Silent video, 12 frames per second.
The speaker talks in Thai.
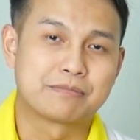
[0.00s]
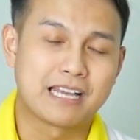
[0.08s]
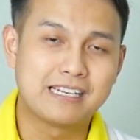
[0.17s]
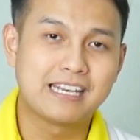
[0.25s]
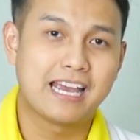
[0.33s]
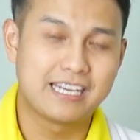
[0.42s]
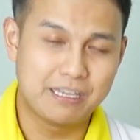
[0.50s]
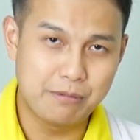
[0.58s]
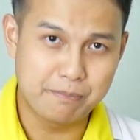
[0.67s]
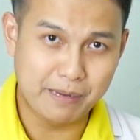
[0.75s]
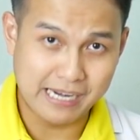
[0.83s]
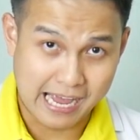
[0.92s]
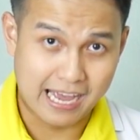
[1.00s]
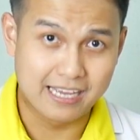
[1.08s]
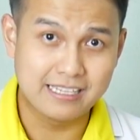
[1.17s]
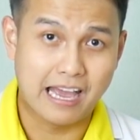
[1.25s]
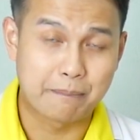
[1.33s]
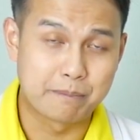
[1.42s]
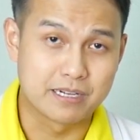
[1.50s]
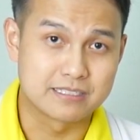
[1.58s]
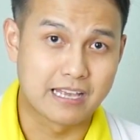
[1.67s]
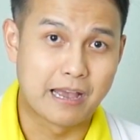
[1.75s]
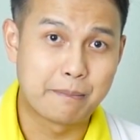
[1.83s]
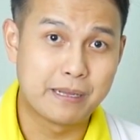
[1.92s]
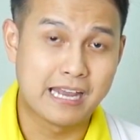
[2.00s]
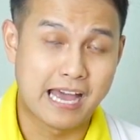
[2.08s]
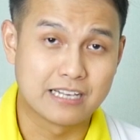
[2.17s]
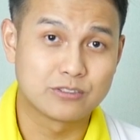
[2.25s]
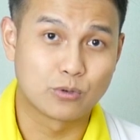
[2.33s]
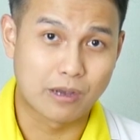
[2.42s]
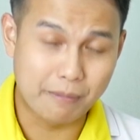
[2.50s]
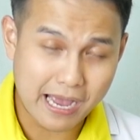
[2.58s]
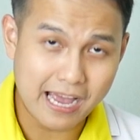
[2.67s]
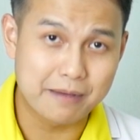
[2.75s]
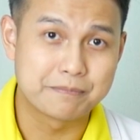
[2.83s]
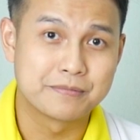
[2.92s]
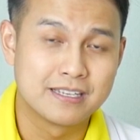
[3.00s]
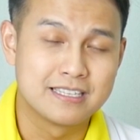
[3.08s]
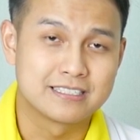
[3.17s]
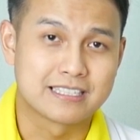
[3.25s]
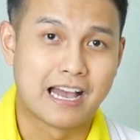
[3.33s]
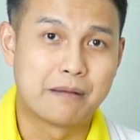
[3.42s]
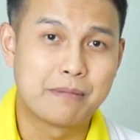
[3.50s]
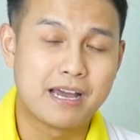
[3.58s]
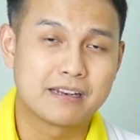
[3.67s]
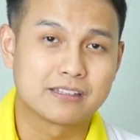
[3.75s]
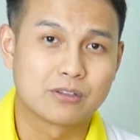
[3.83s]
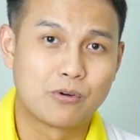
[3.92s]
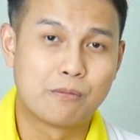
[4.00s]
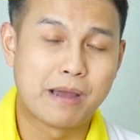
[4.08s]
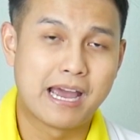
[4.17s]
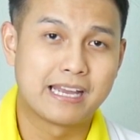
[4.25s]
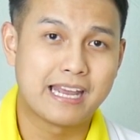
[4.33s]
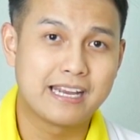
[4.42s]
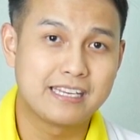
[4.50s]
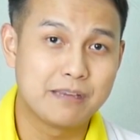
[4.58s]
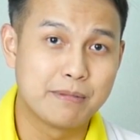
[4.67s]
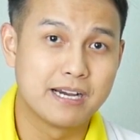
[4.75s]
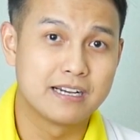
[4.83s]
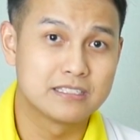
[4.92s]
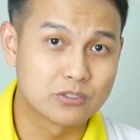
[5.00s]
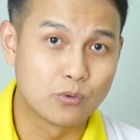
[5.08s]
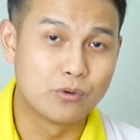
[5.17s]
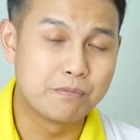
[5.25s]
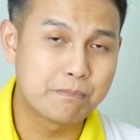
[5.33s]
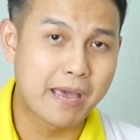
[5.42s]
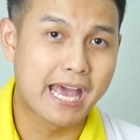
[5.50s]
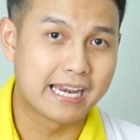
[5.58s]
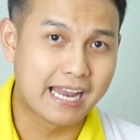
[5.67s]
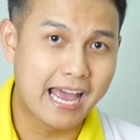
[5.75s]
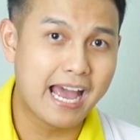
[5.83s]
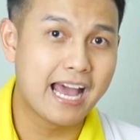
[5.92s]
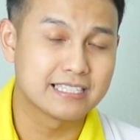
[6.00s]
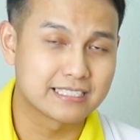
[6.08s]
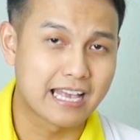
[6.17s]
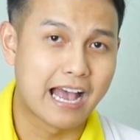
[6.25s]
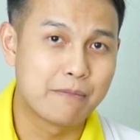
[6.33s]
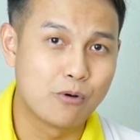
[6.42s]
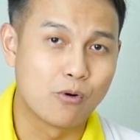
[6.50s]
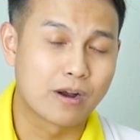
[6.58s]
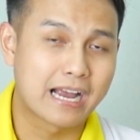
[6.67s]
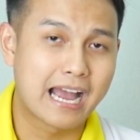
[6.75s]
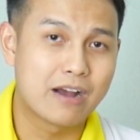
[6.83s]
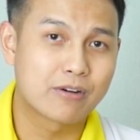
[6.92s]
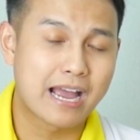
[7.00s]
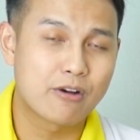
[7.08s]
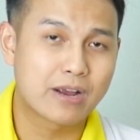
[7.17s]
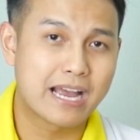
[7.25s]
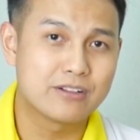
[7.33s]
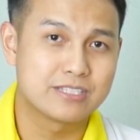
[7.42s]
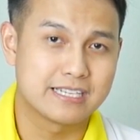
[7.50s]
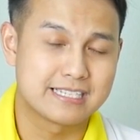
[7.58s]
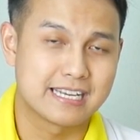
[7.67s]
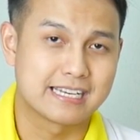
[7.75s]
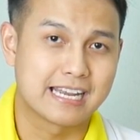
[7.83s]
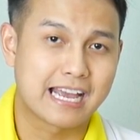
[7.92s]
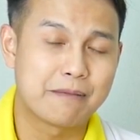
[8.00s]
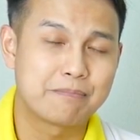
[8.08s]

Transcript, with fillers: บท่านใดที่มีปัญหาอยากปรึกษาปัญหาสุขภาพสามารถโทรมาได้ที่เบอร์ ศูนย์ แปด ห้า สาม หก เก้า เก้า เก้า เจ็ด เจ็ด นะค